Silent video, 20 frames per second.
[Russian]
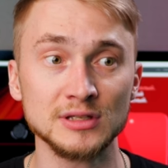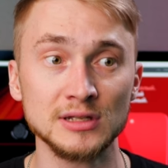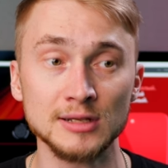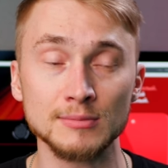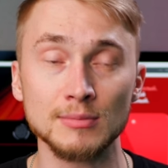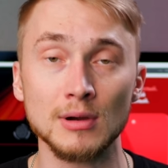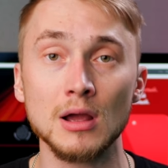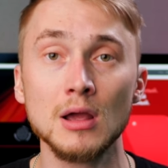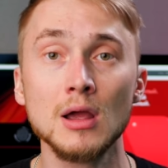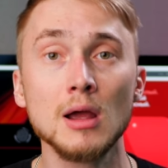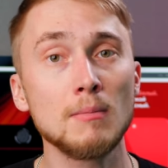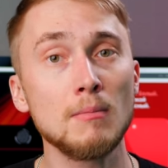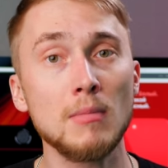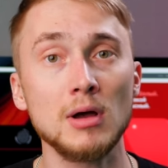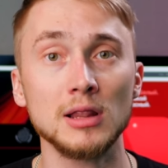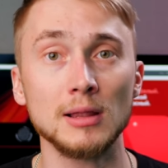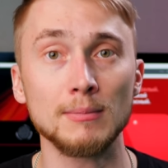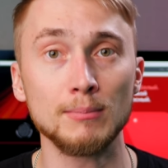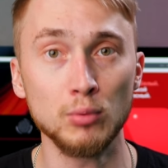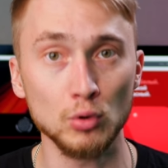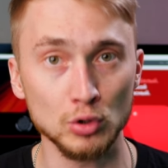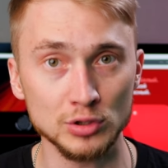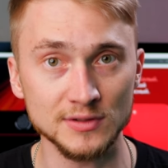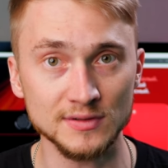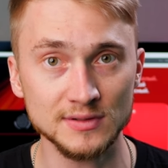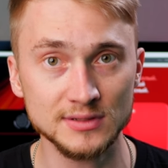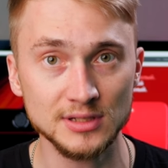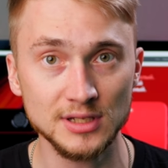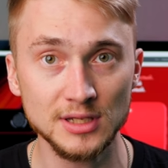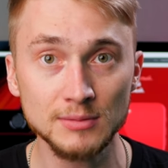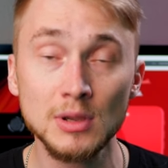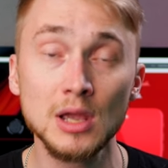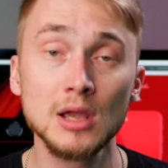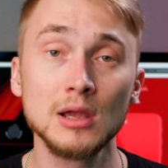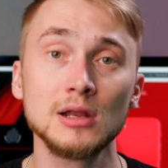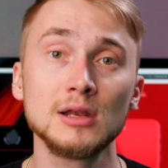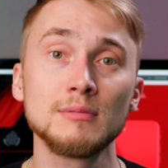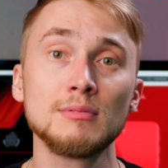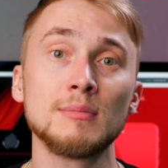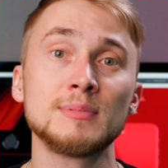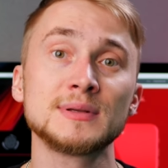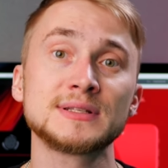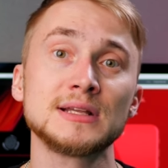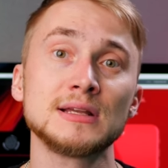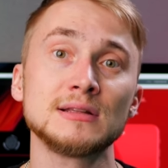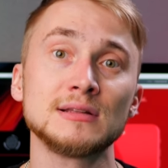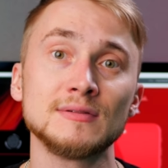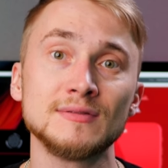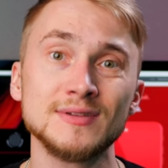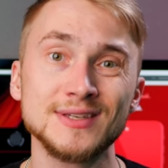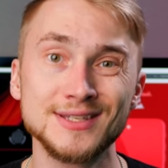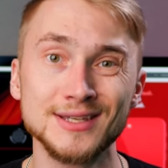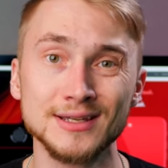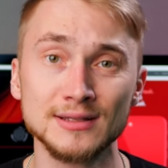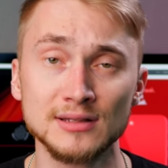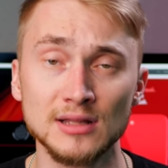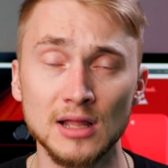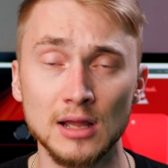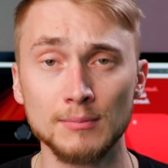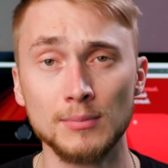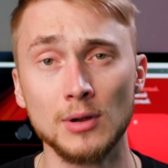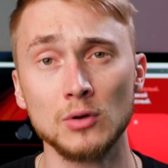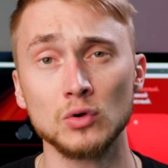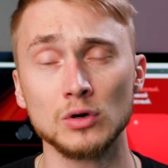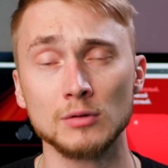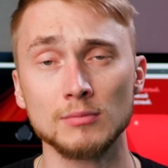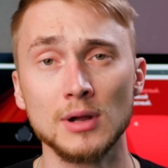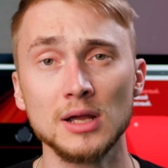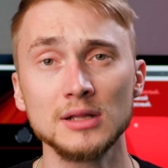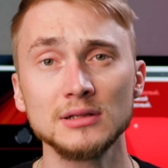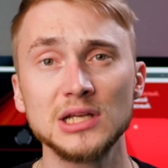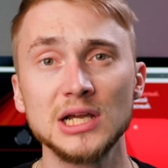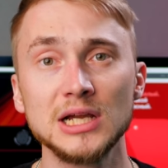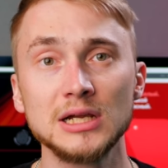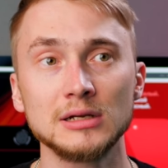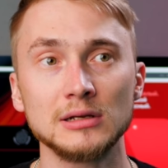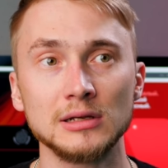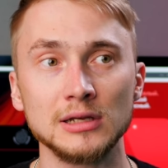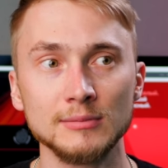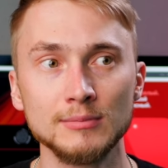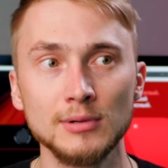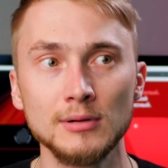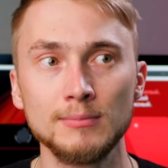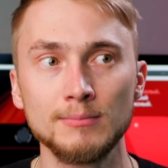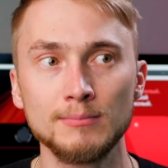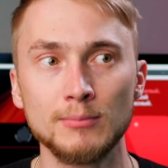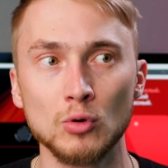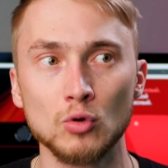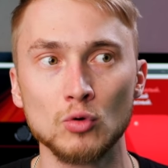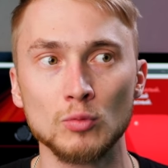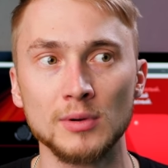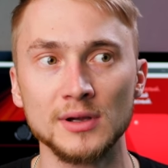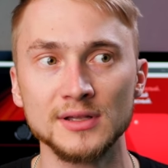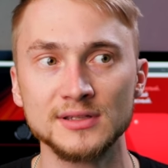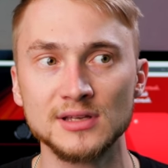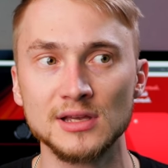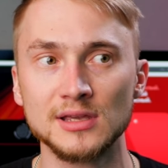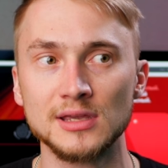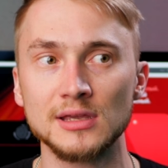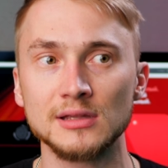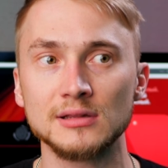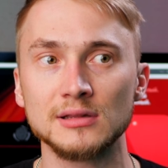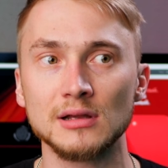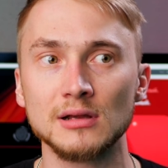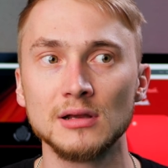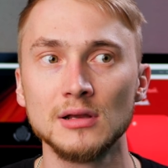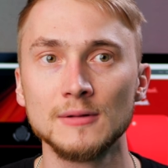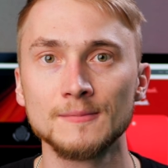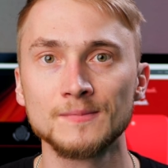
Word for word: либо мало пользоваться им, либо постоянно висеть на пауэрбанках, либо покупать какие-то